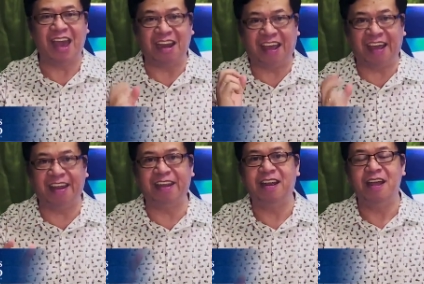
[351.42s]
and
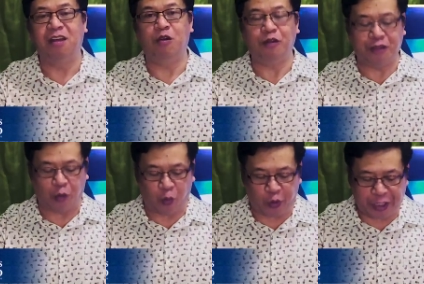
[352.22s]
hear no the
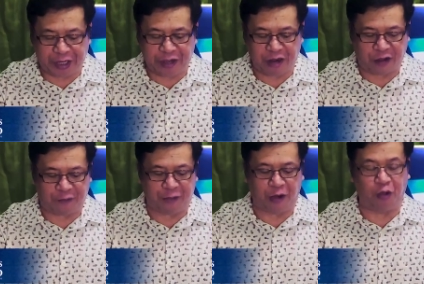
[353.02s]
word
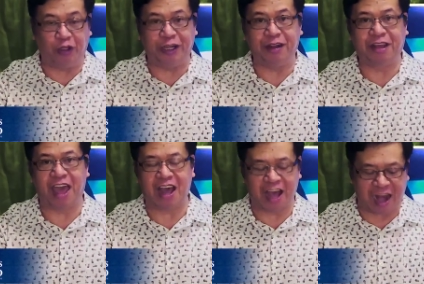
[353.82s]
of the Lord.
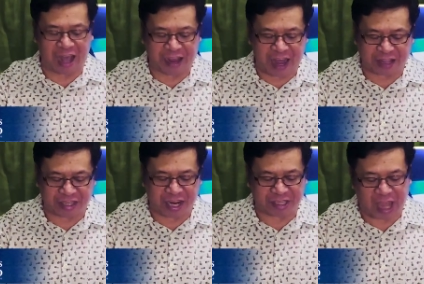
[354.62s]
Kaya nga lagi natin
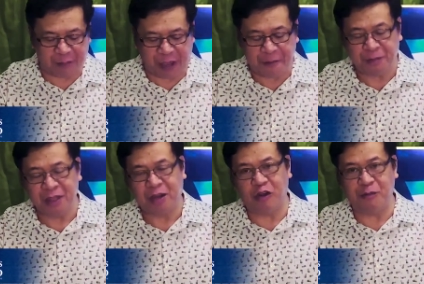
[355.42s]
sinasabi,
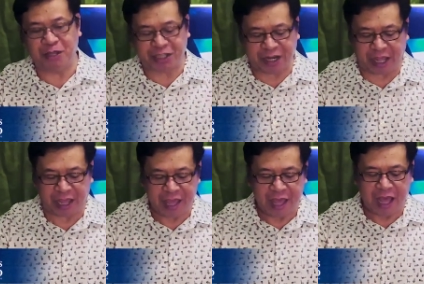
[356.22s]
no minsan ay
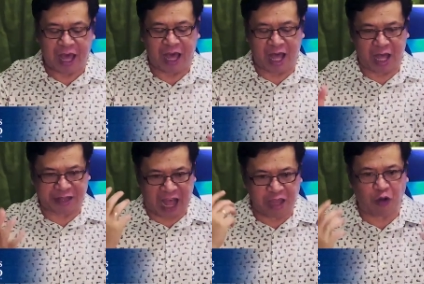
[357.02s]
uh, uh,
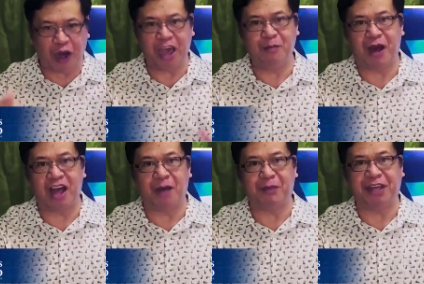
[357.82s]
tayo ay
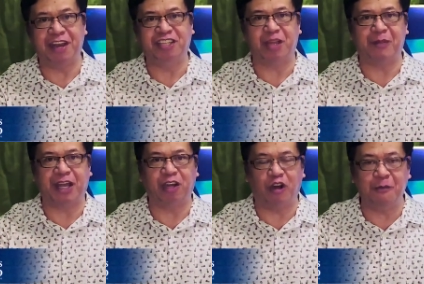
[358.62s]
makakapakinig sa
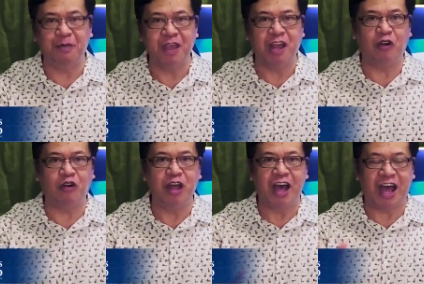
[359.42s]
Panginoon,
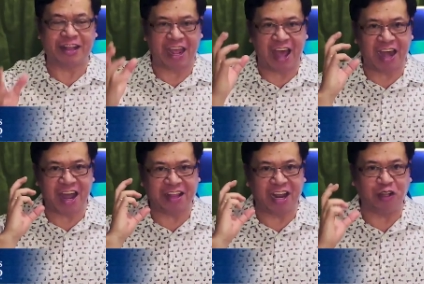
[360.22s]
no at hayaan
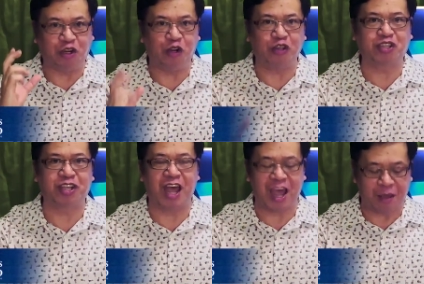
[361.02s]
natin ang
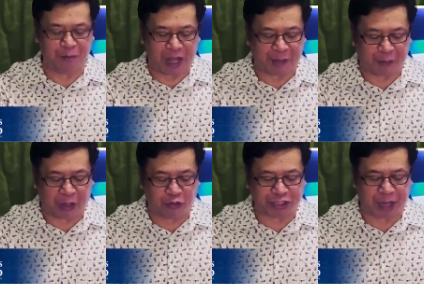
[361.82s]
Diyos ay
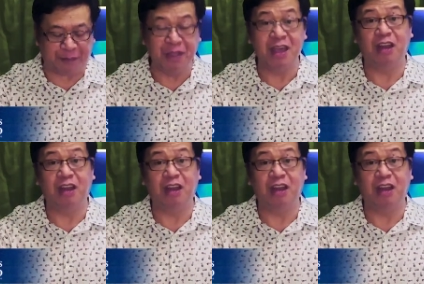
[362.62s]
makapangusap